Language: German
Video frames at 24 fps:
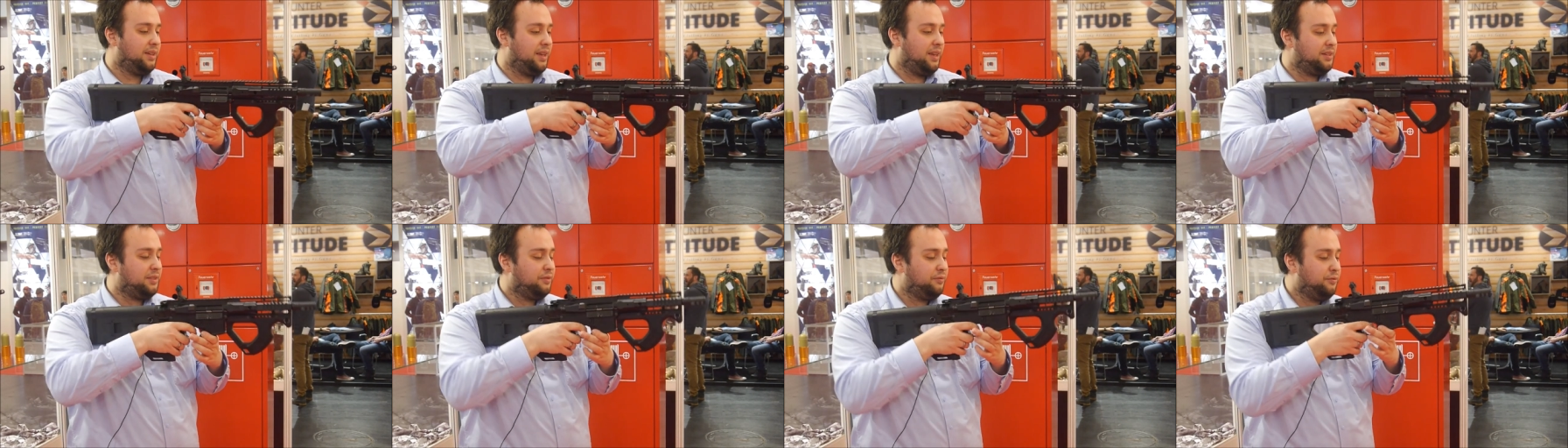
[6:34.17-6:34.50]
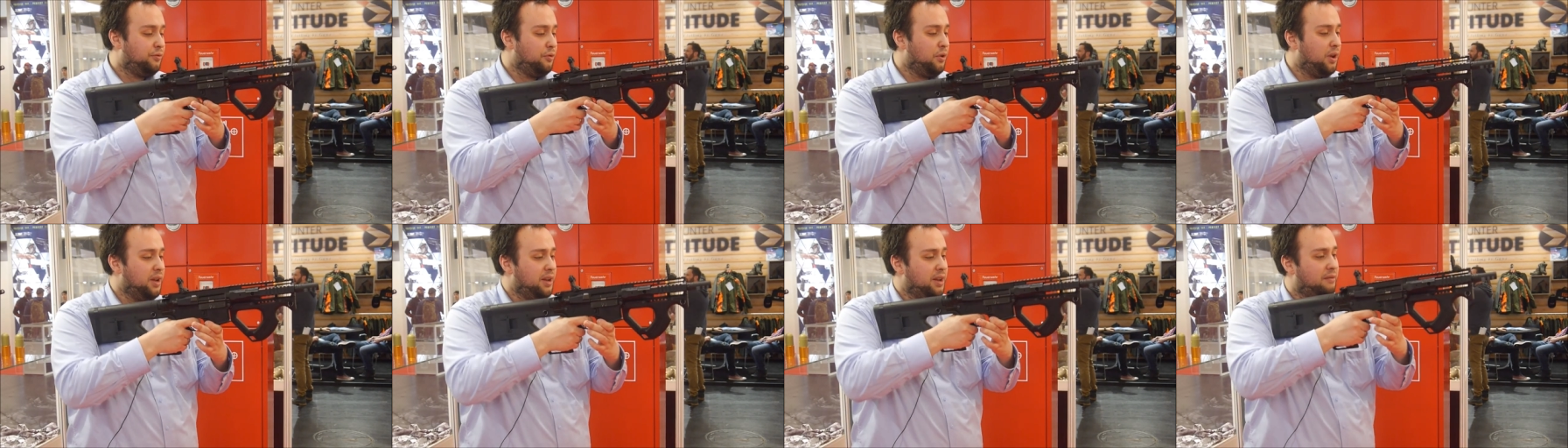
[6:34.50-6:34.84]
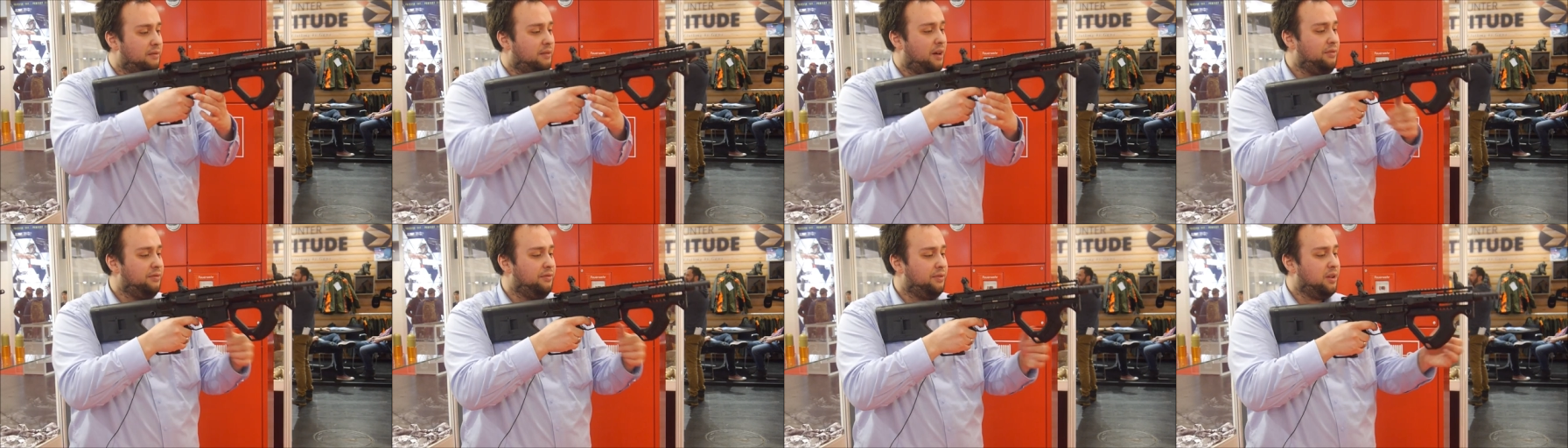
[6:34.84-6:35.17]
Das
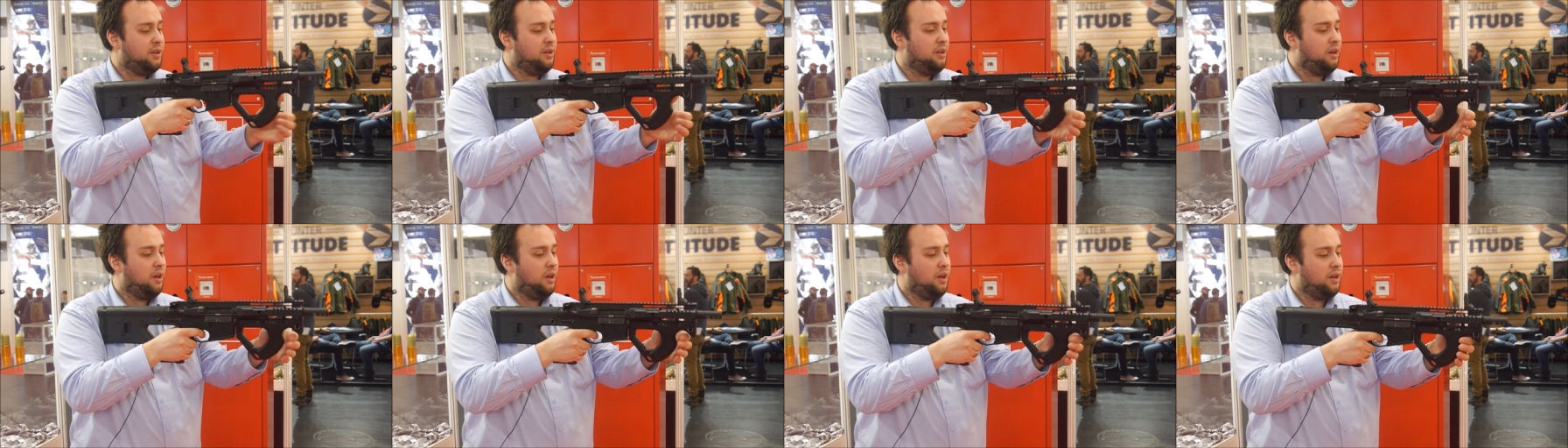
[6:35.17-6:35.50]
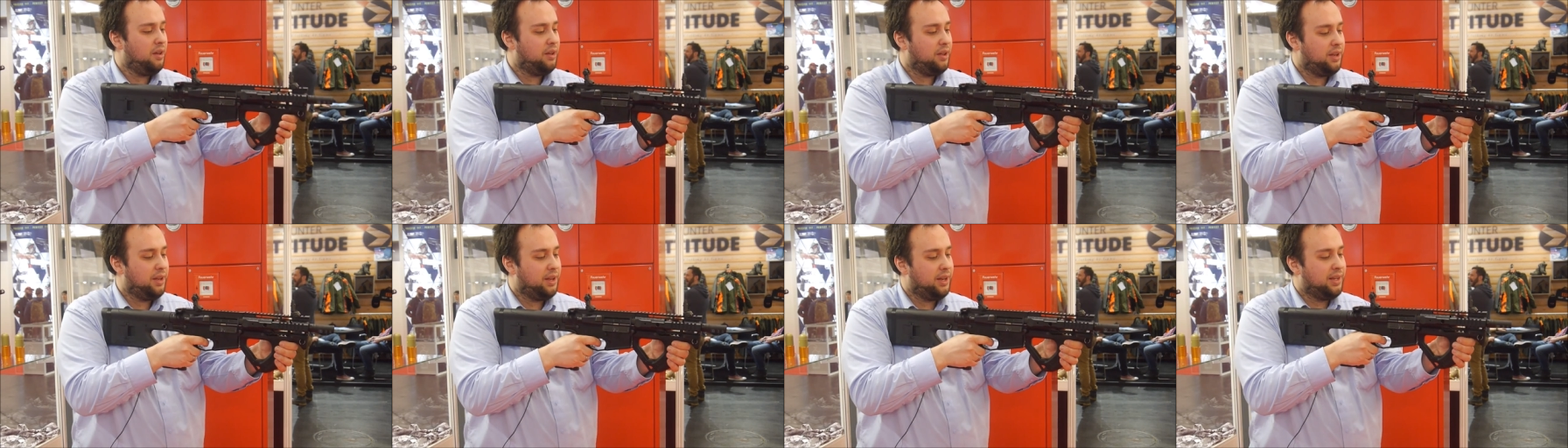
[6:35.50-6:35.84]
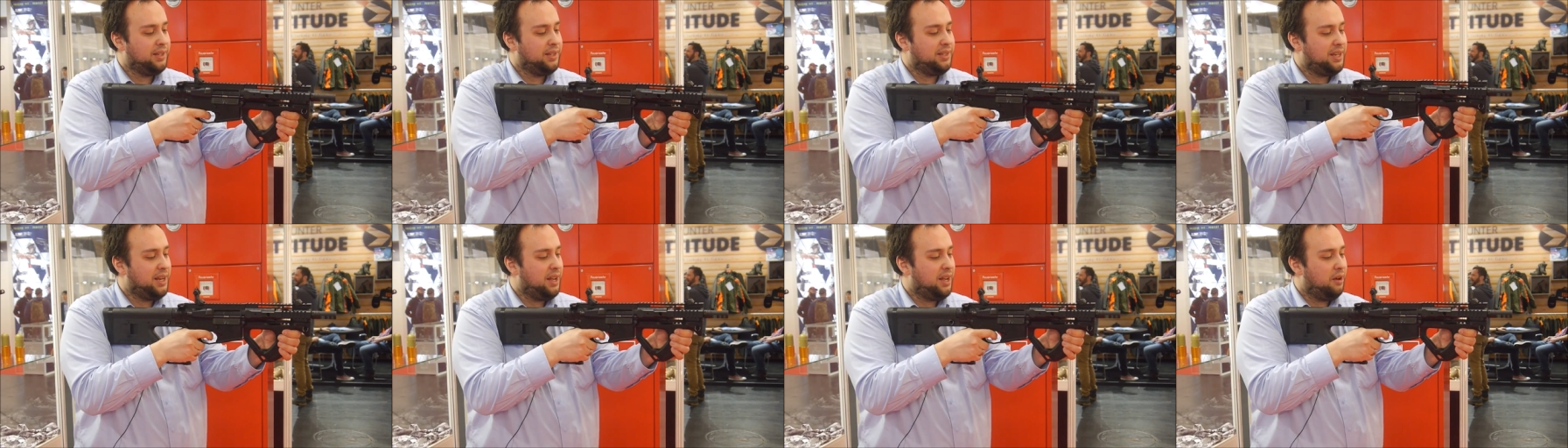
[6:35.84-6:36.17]
führende Waffe
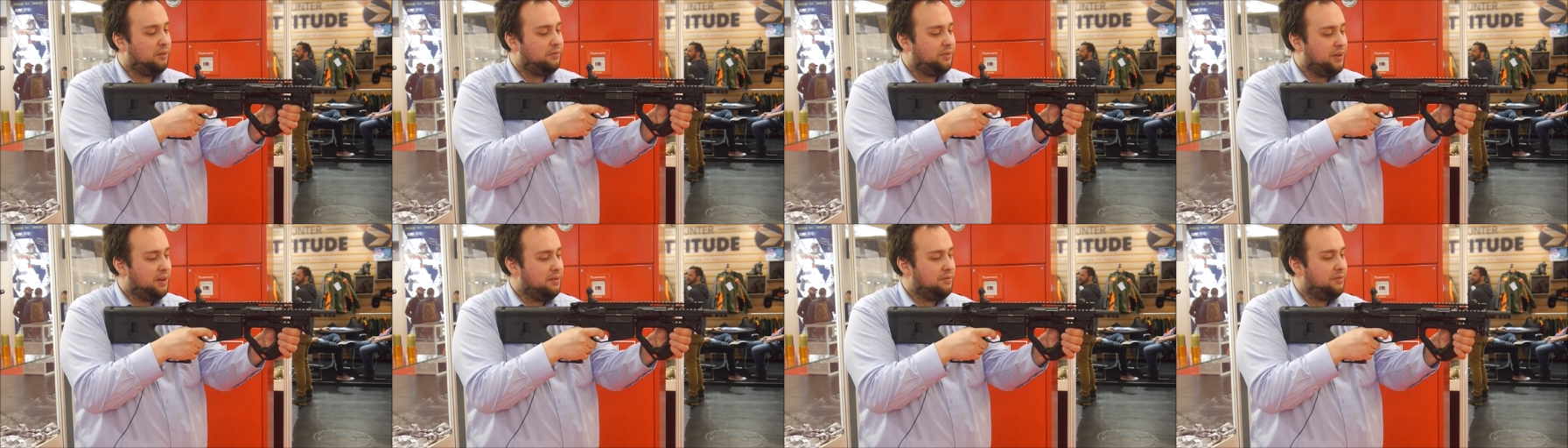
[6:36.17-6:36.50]
ist hier auf